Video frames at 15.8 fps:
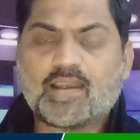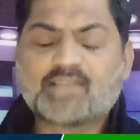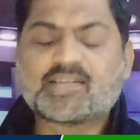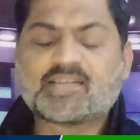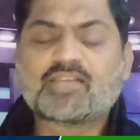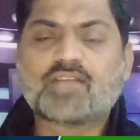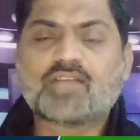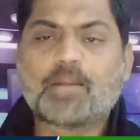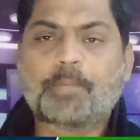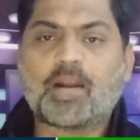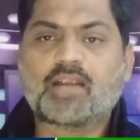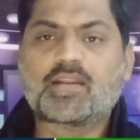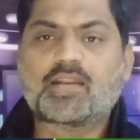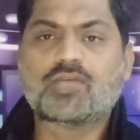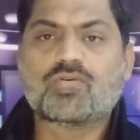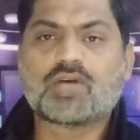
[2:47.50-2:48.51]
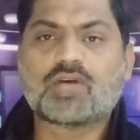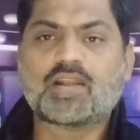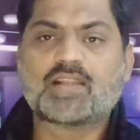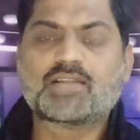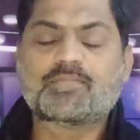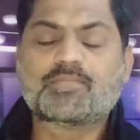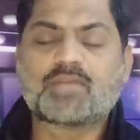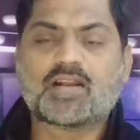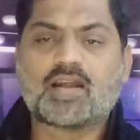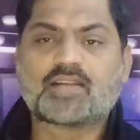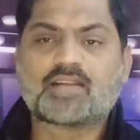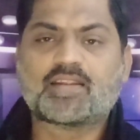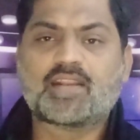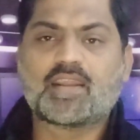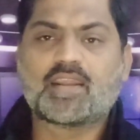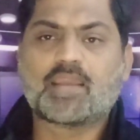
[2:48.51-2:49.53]
इस इंटरा पार्टी को कलदम करार
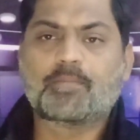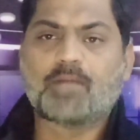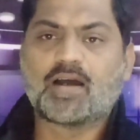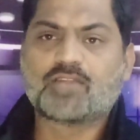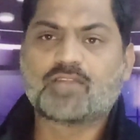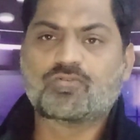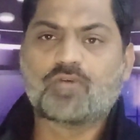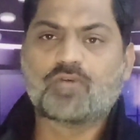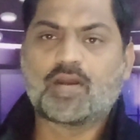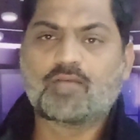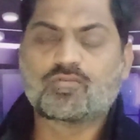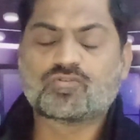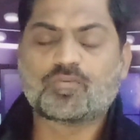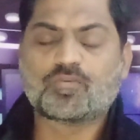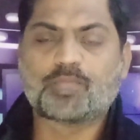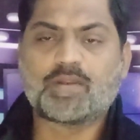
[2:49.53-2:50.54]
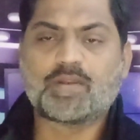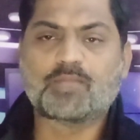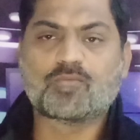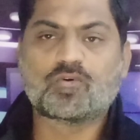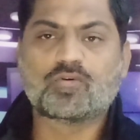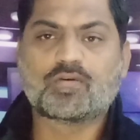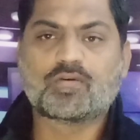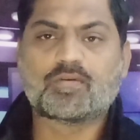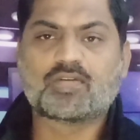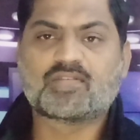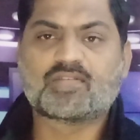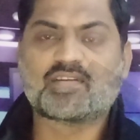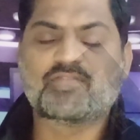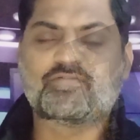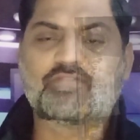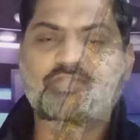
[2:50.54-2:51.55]
देने के बाद जो है वो सुप्रीम कोर्ट
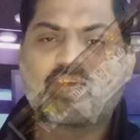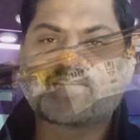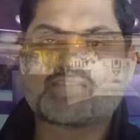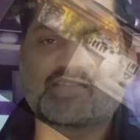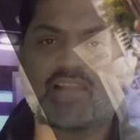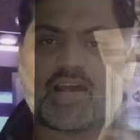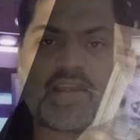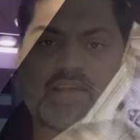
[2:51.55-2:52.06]
से फैसला